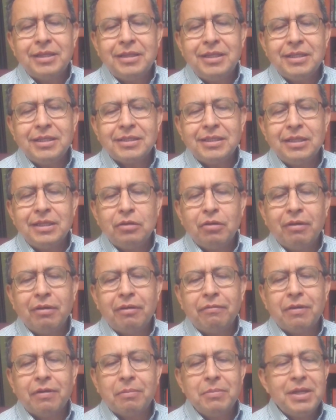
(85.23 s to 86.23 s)
de
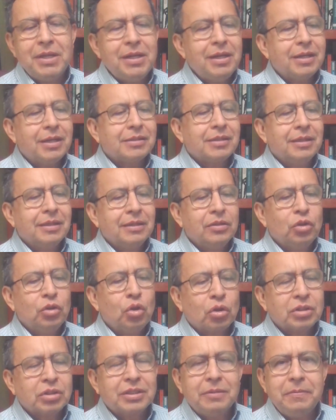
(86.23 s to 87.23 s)
19
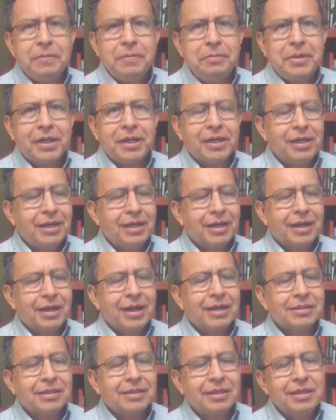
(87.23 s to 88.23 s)
familias, 12 vivían
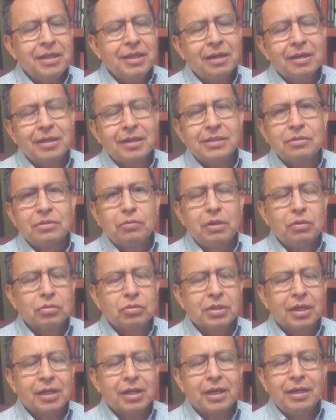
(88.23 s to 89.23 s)
en la casa y el
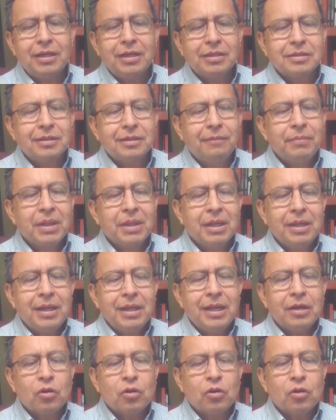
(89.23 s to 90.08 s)
resto en los jacales.